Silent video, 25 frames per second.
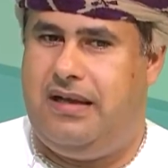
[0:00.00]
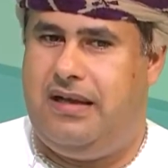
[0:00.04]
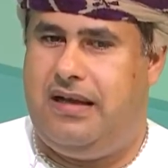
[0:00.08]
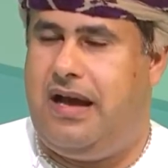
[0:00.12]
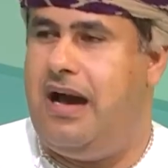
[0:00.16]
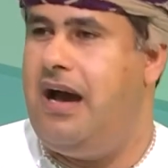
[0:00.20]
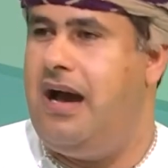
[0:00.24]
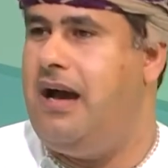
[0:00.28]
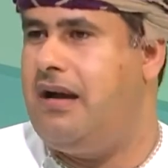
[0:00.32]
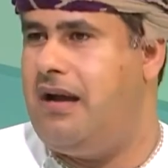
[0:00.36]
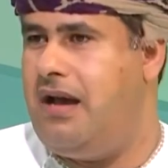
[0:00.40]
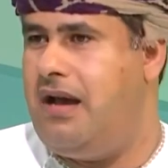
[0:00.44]

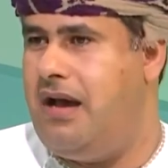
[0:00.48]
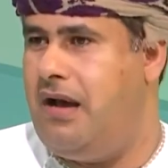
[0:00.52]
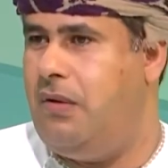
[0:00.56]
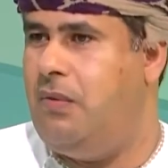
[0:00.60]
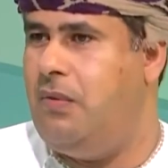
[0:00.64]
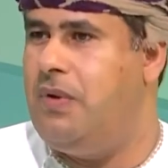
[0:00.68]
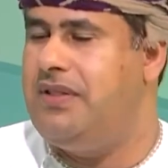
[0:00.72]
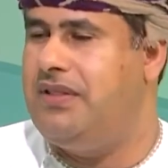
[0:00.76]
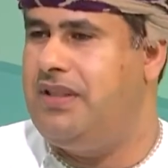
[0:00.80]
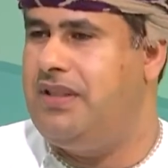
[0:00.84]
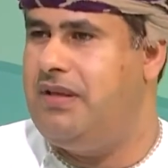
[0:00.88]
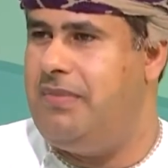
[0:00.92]
آراء
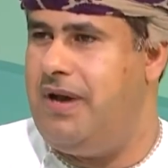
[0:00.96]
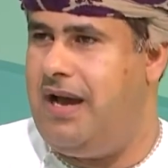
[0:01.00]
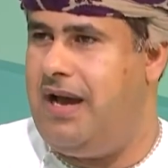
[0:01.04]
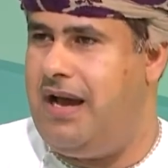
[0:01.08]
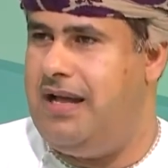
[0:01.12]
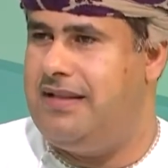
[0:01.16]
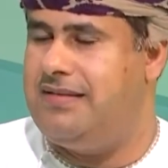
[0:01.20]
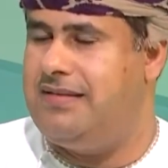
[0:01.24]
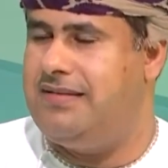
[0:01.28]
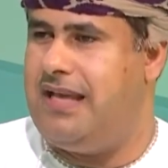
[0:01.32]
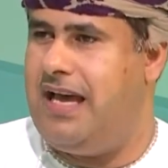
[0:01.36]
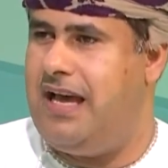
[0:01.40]

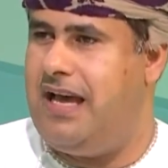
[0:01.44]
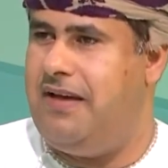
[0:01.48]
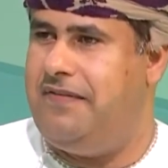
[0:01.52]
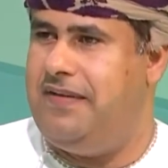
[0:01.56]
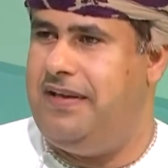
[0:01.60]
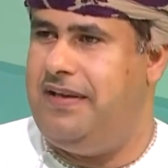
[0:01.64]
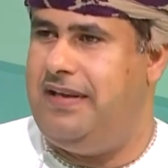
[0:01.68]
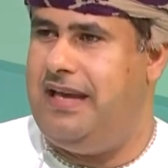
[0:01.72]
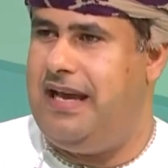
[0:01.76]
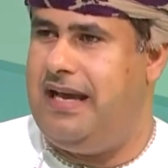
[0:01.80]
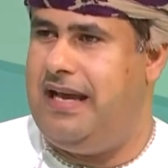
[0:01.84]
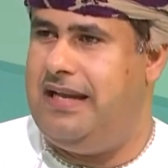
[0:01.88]
وانطباعات
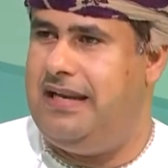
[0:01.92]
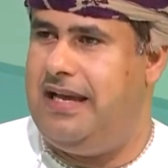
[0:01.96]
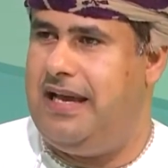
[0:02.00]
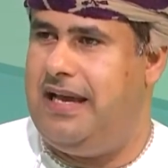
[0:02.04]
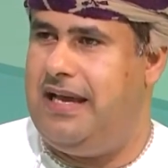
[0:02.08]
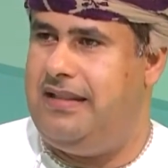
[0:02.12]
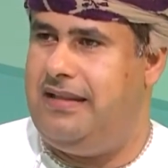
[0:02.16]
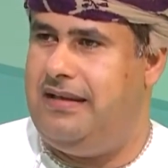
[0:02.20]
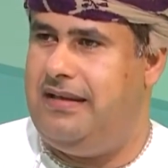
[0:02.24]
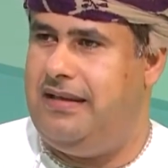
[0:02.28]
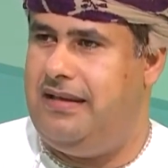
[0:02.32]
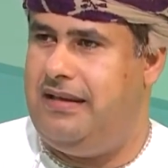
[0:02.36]
صحفية عن
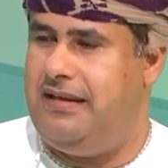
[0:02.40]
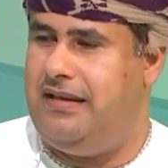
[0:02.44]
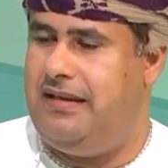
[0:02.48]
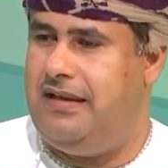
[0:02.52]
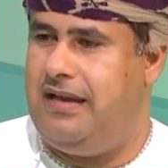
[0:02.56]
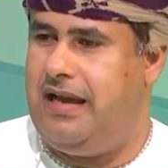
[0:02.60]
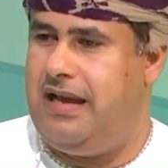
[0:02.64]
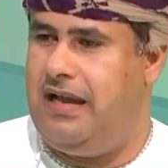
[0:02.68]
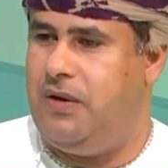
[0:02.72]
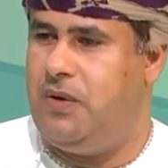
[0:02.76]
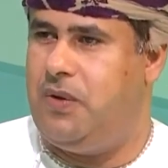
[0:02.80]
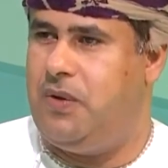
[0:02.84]

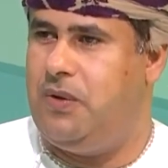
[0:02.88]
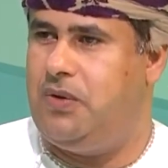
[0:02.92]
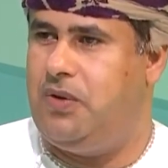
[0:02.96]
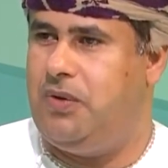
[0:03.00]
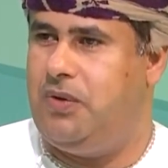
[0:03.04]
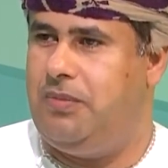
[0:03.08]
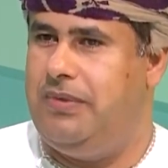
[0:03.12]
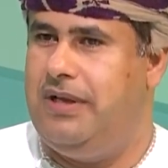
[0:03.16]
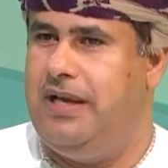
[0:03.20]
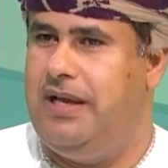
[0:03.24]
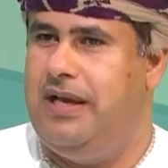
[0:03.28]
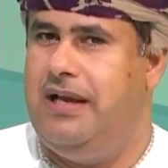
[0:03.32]
هذه
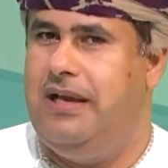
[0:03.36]
الكتب